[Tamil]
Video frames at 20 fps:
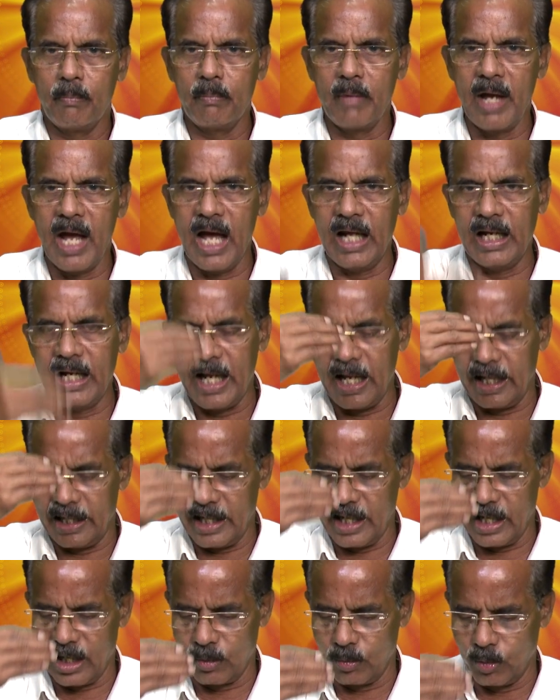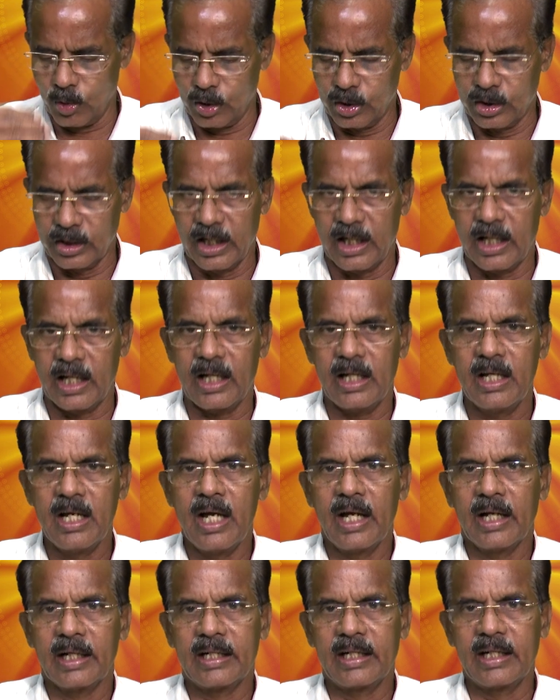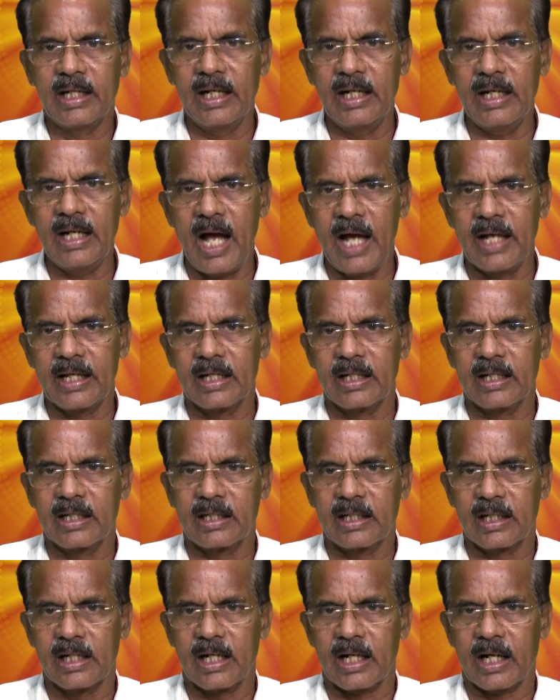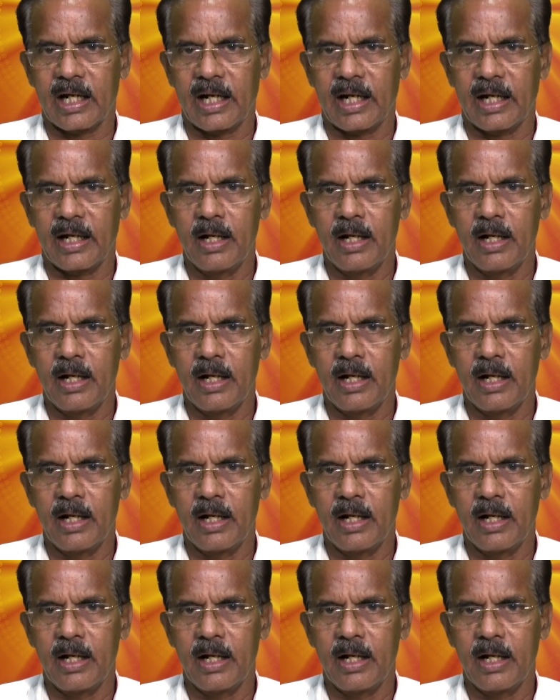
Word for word: மேலே ஏறும் பொழுது கீழே இருக்கின்ற